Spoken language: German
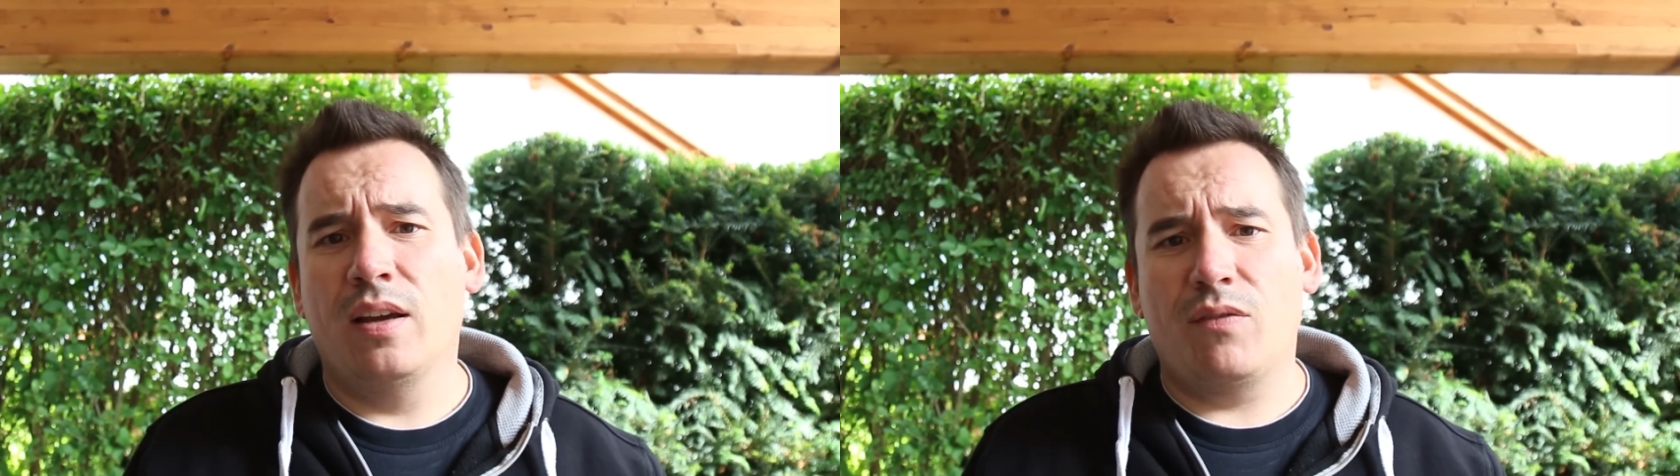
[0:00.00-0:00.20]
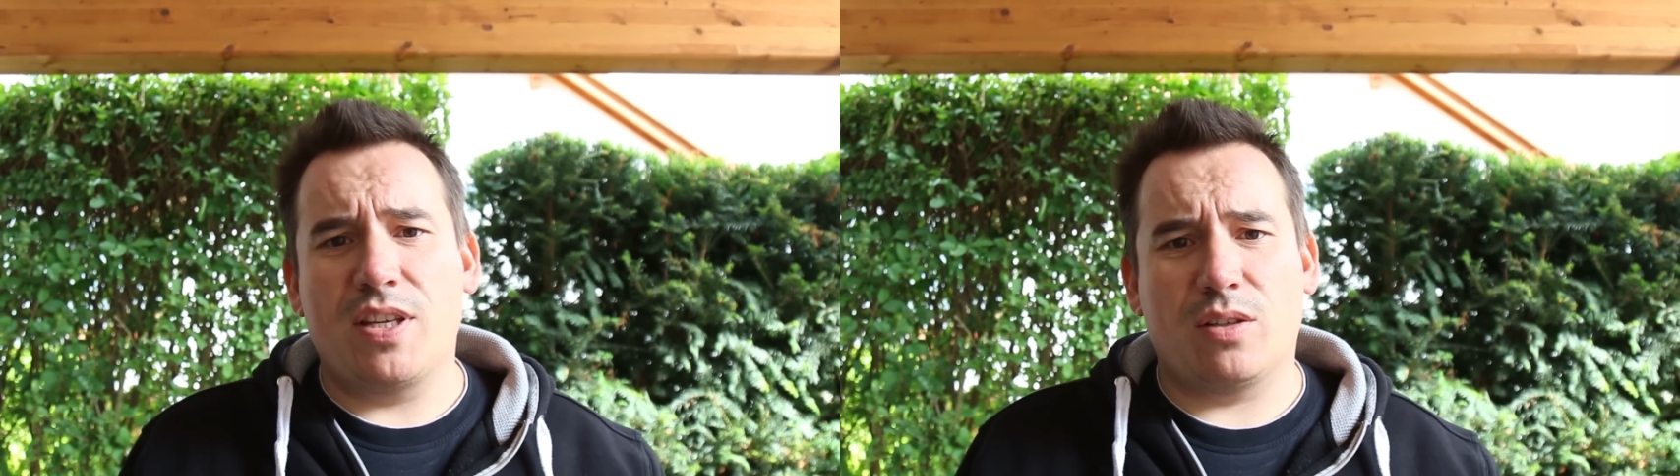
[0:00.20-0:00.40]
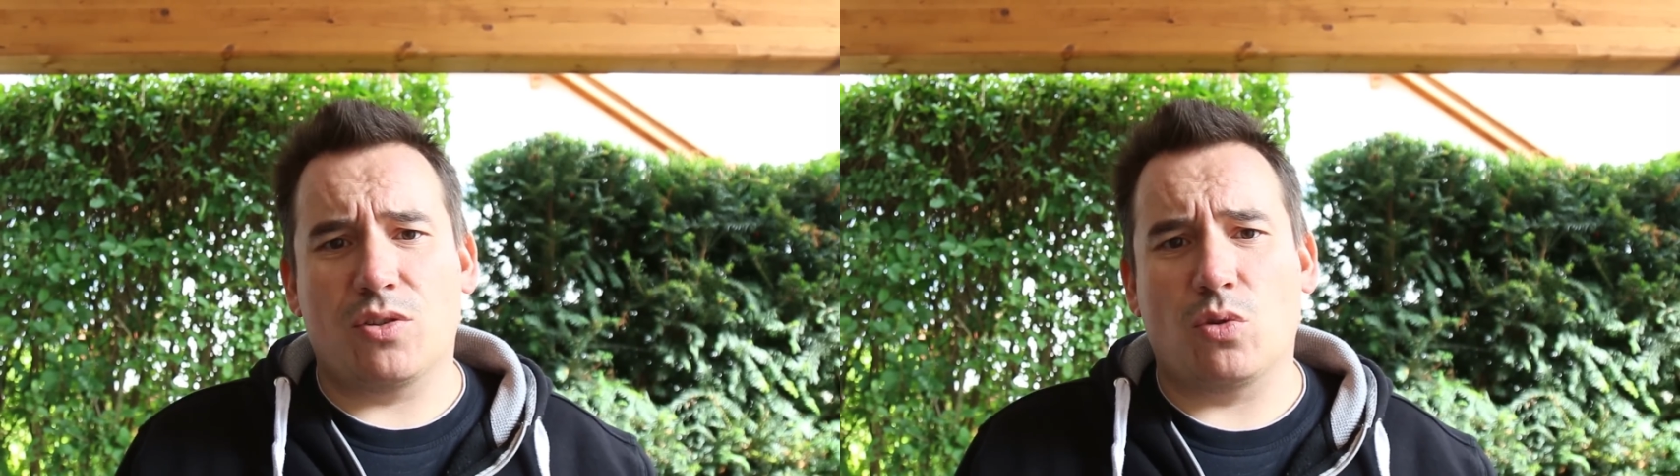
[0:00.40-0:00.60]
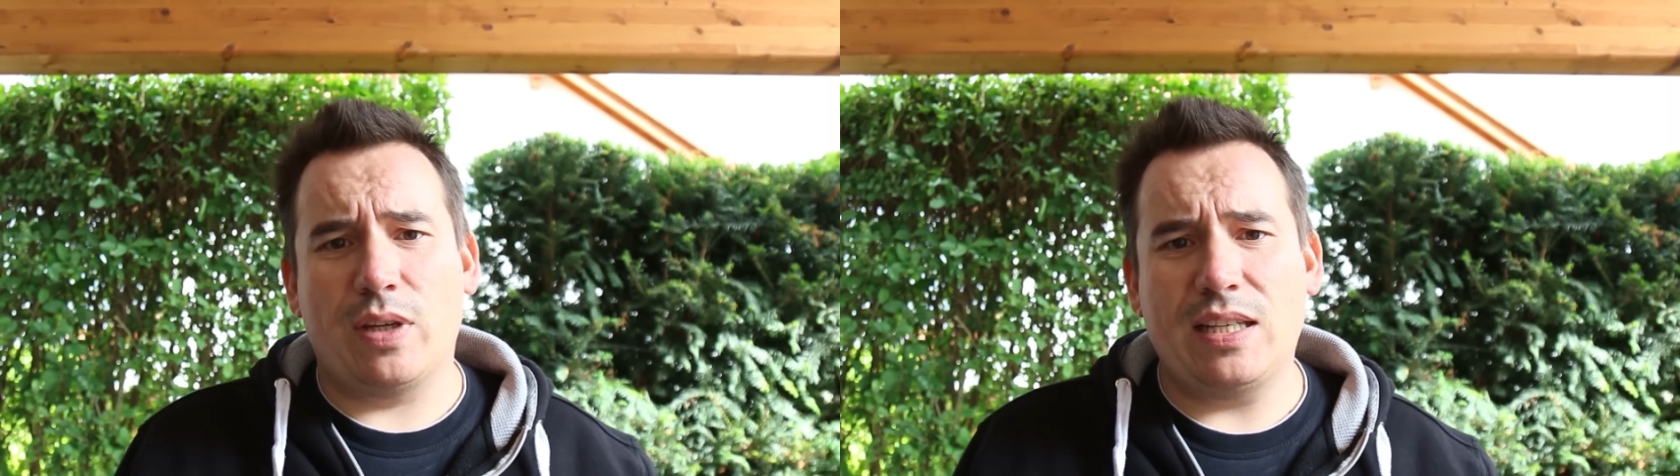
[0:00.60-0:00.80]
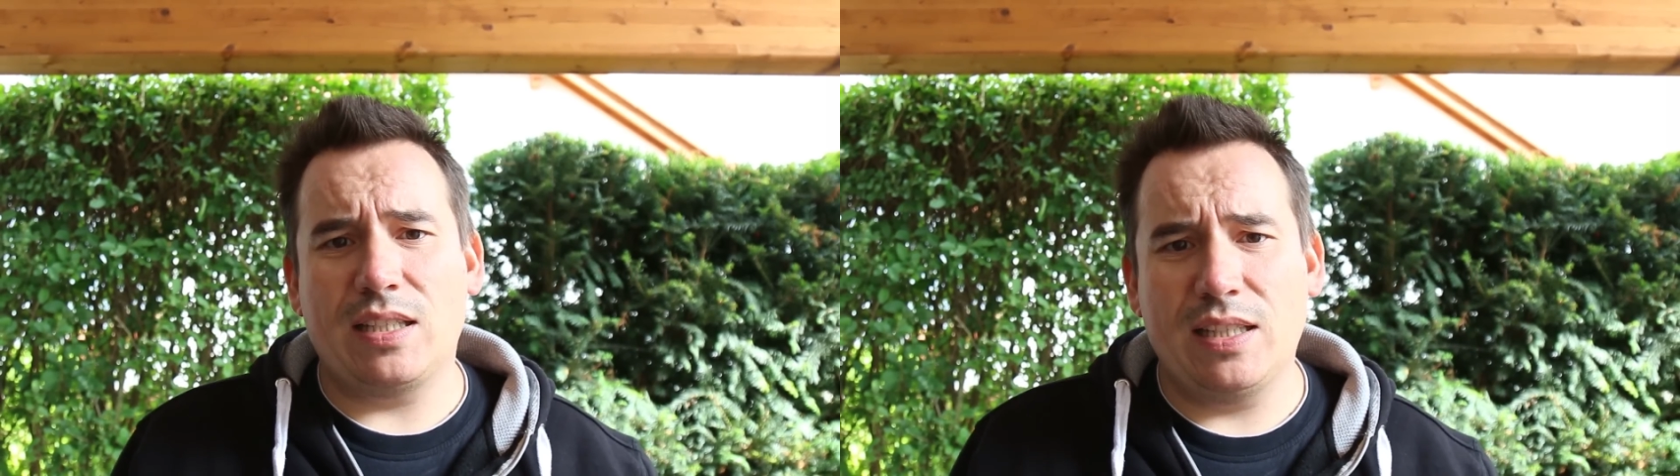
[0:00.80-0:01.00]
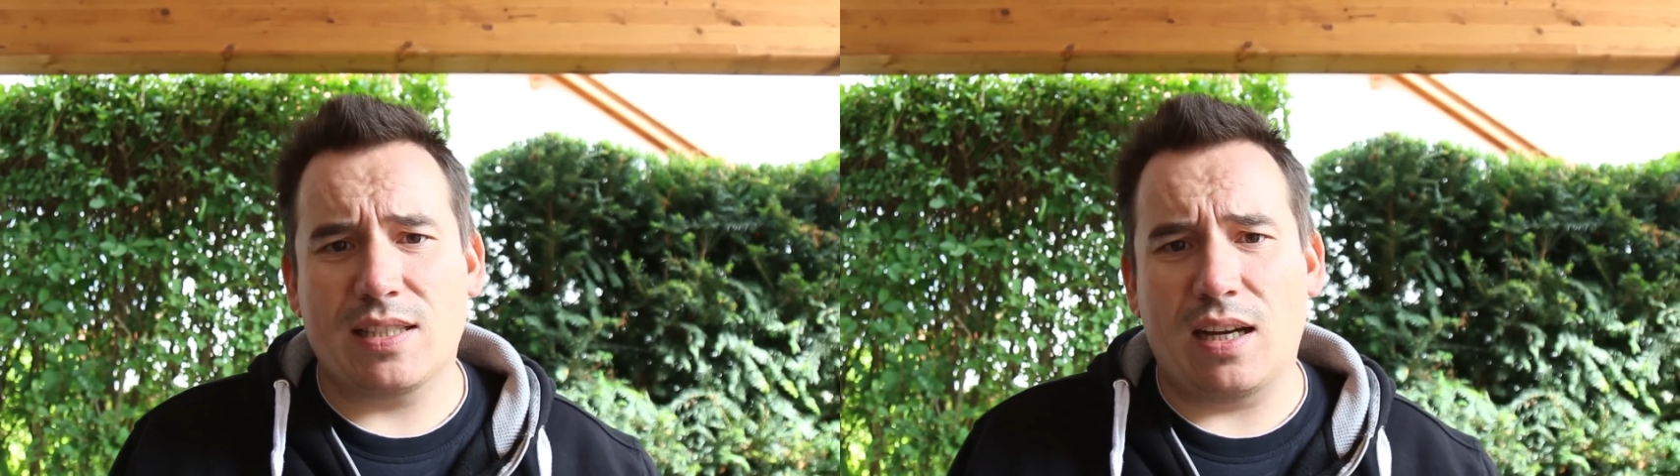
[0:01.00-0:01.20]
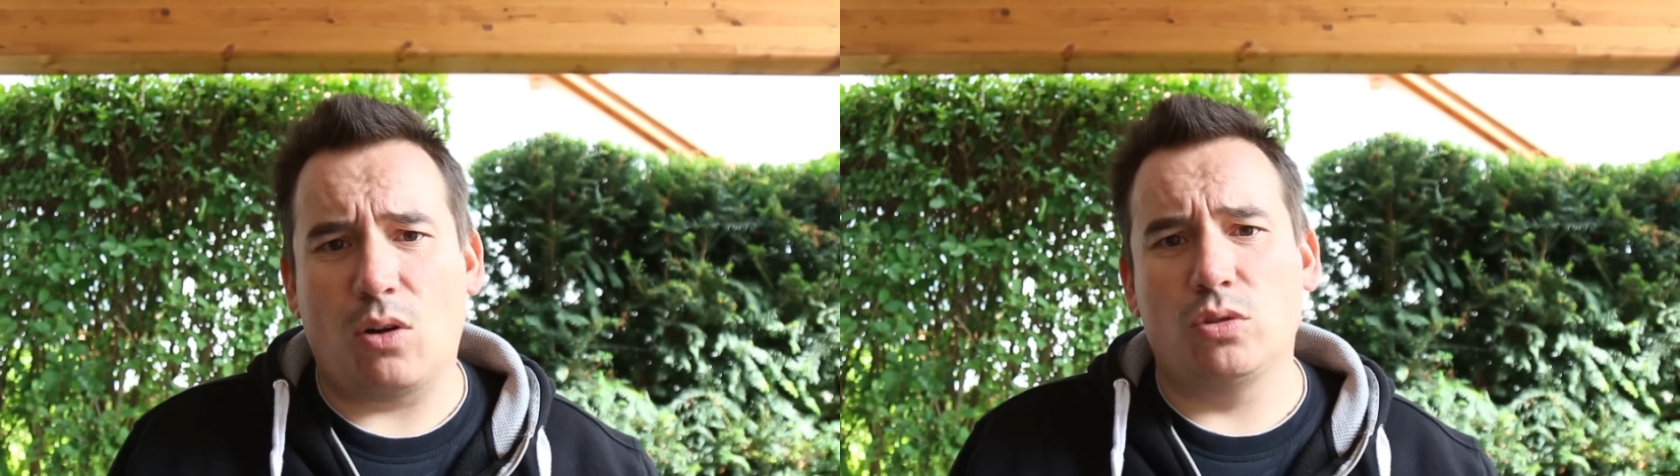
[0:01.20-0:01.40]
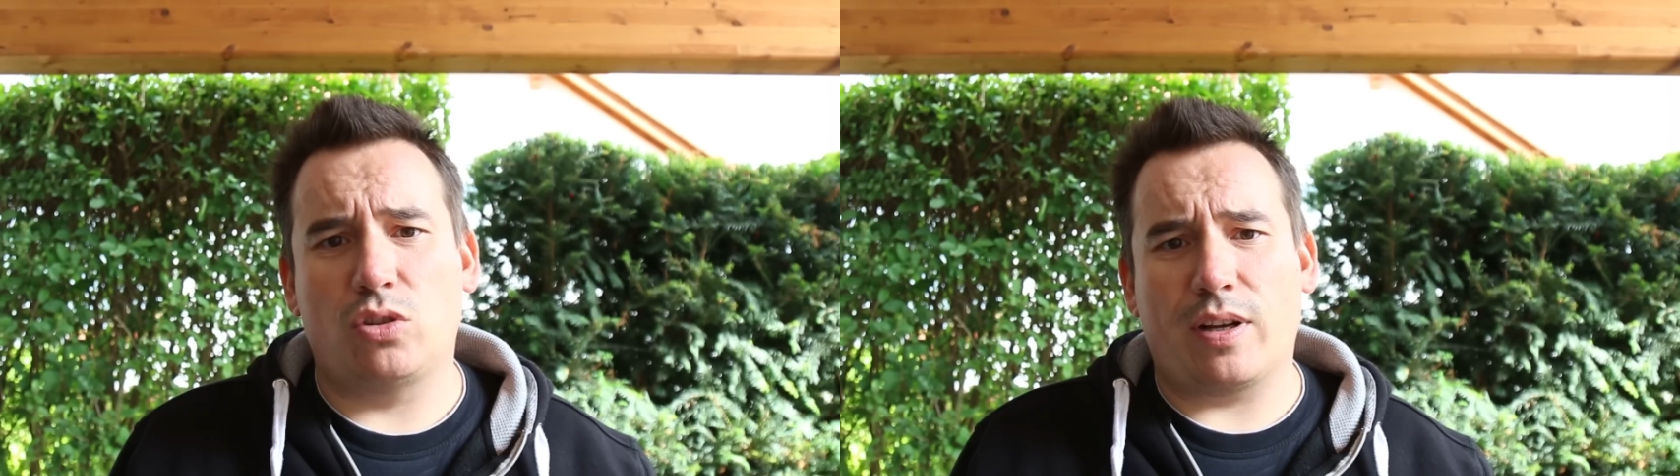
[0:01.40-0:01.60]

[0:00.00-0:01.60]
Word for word: Wir sehen uns so jeden Dienstag und